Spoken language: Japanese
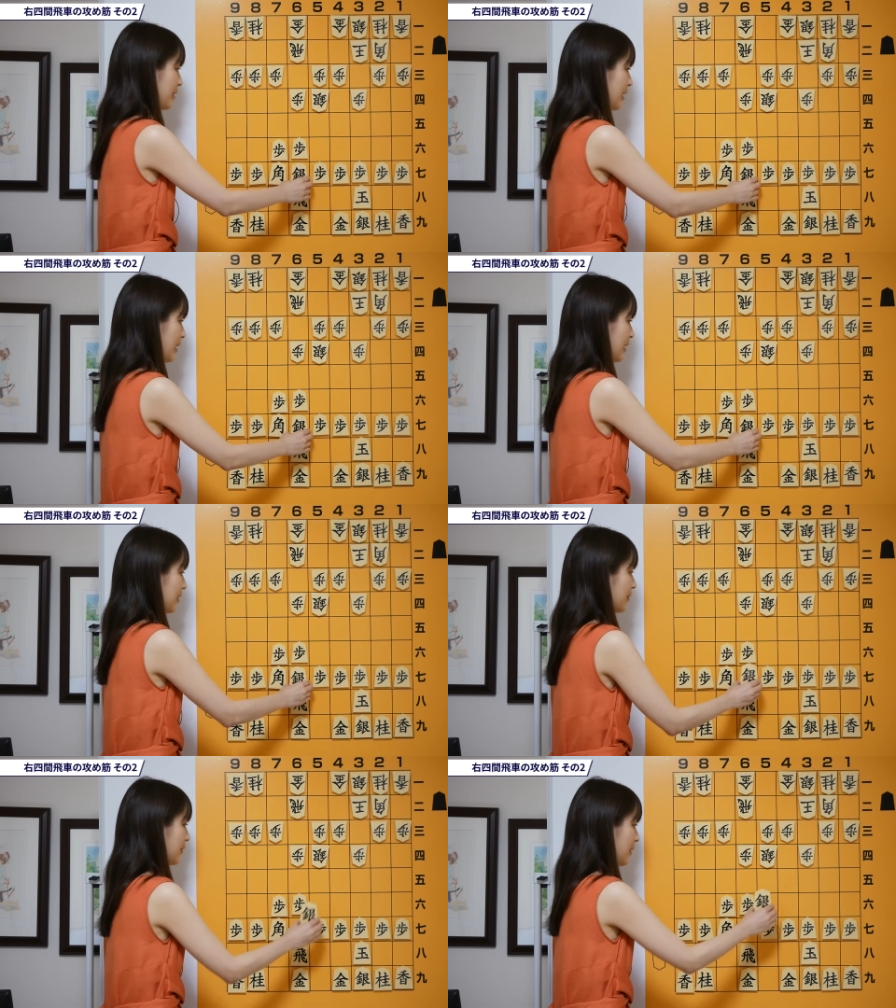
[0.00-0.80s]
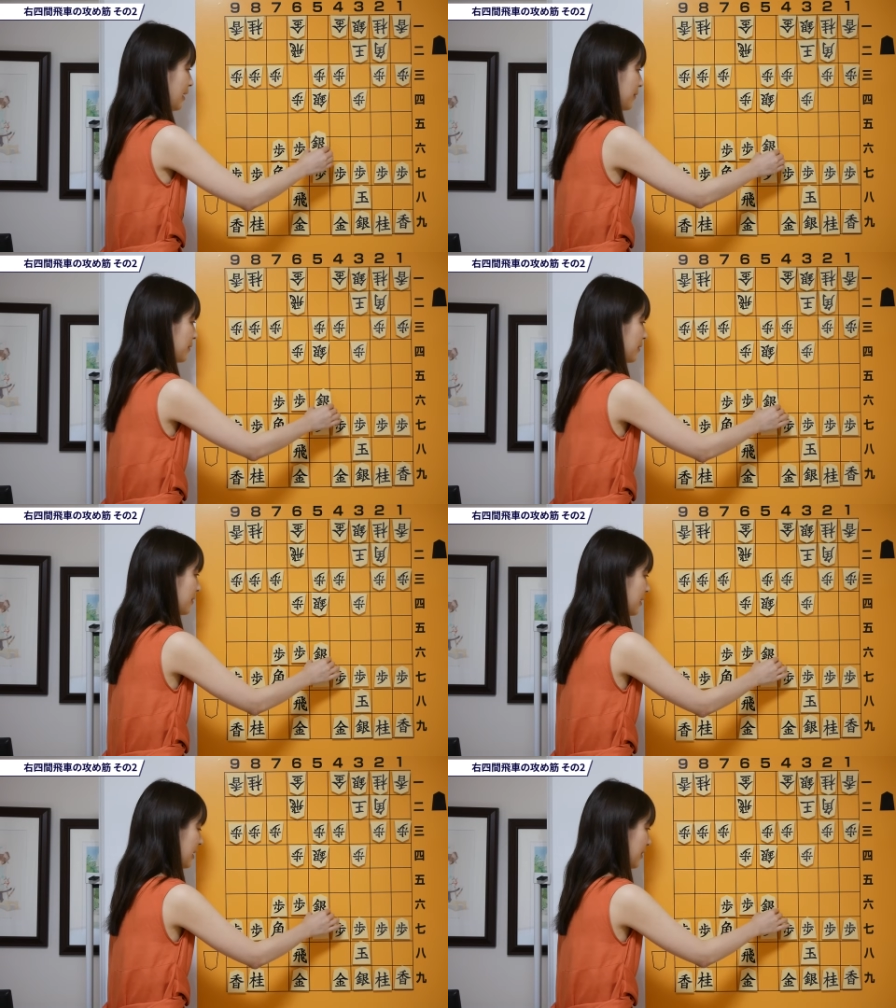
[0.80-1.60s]
でここでごろ
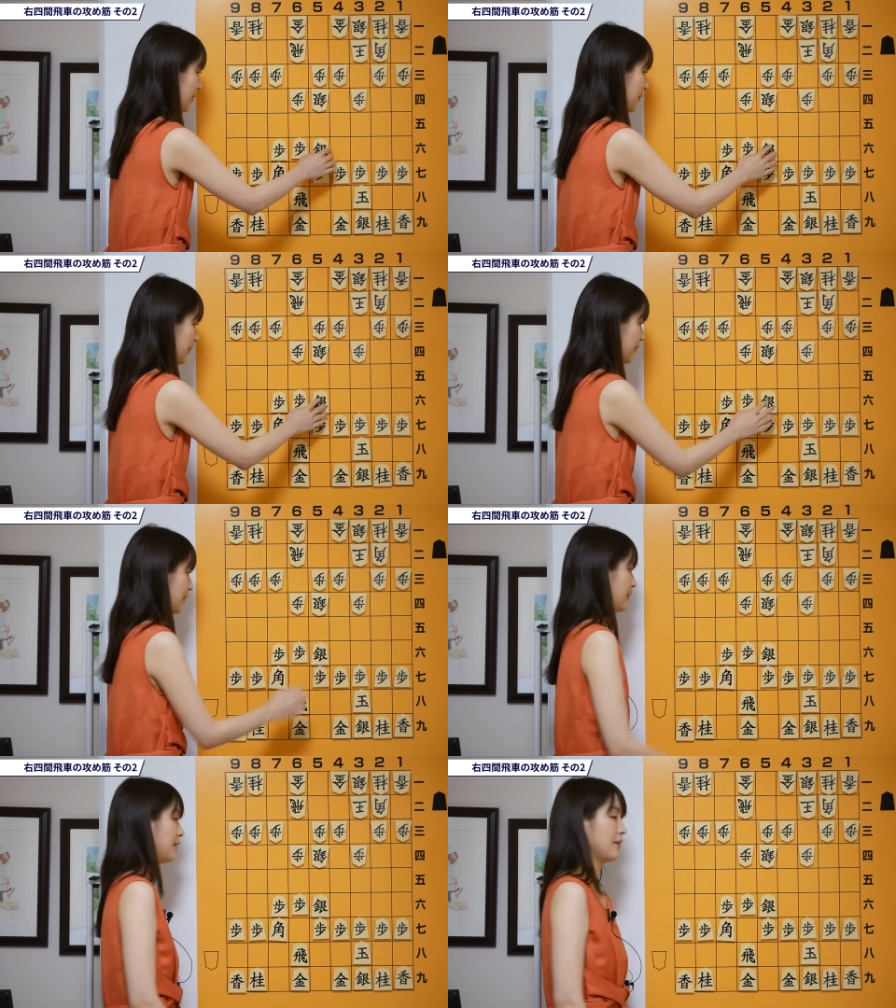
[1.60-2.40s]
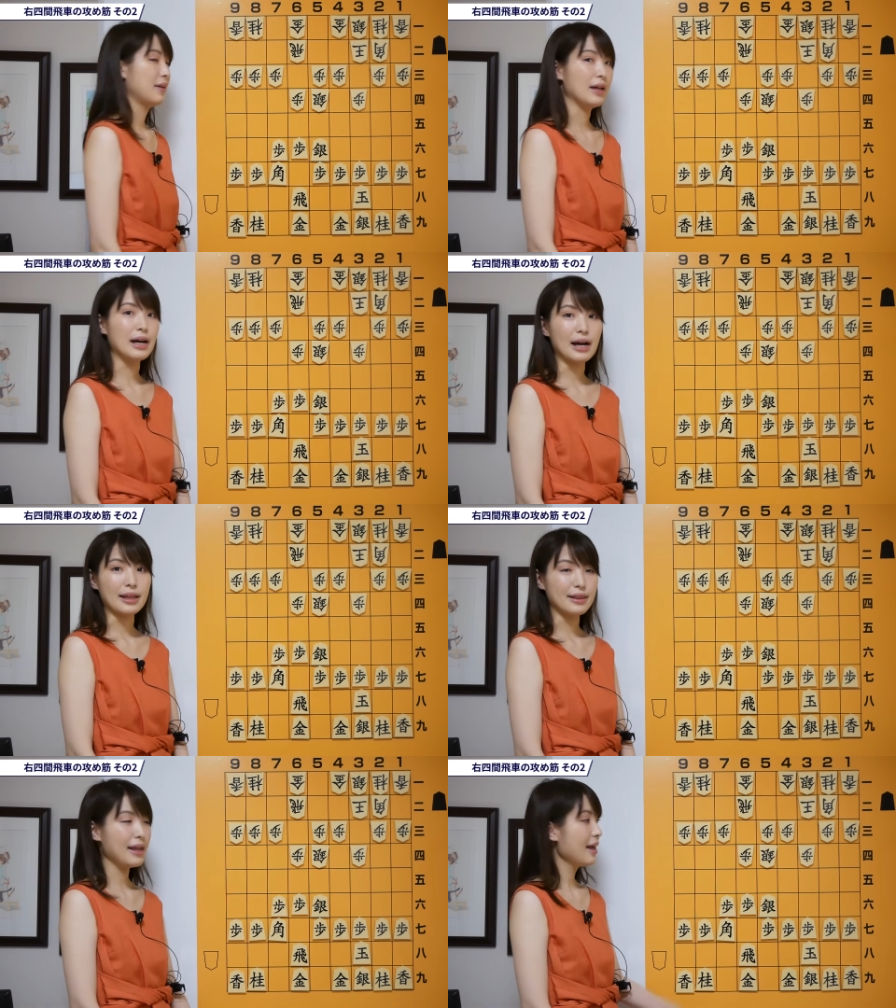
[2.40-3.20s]
く銀と上
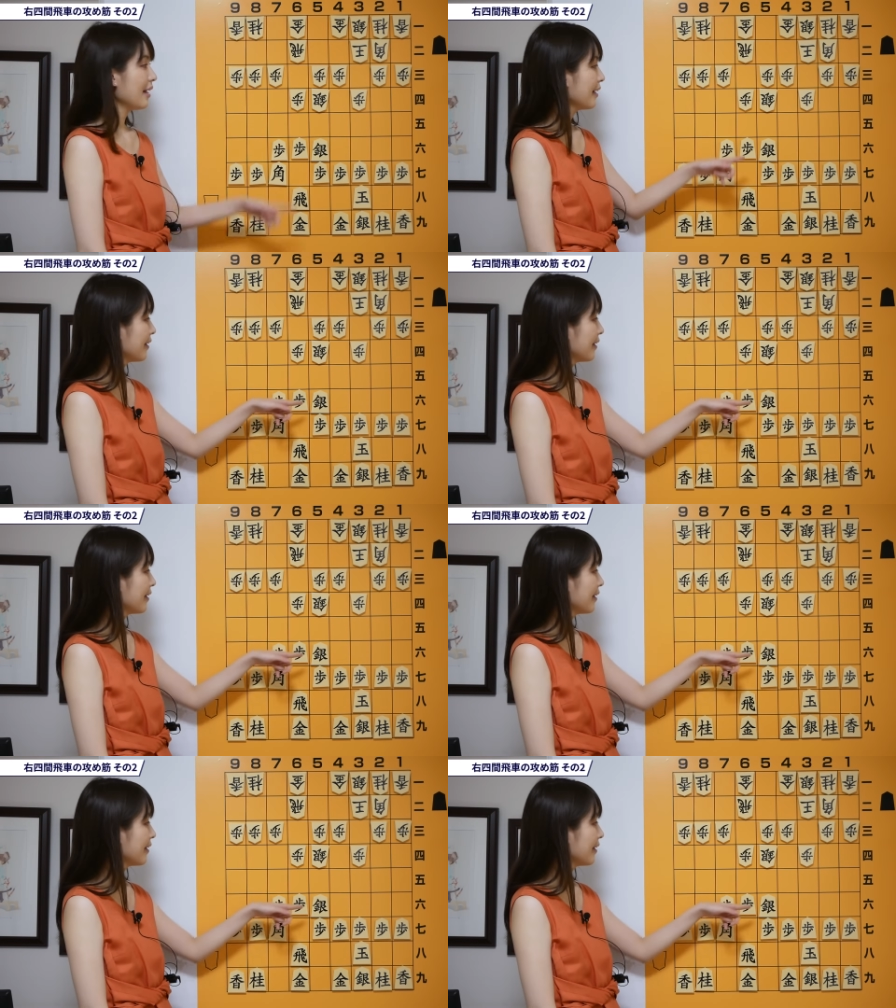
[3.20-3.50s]
がって、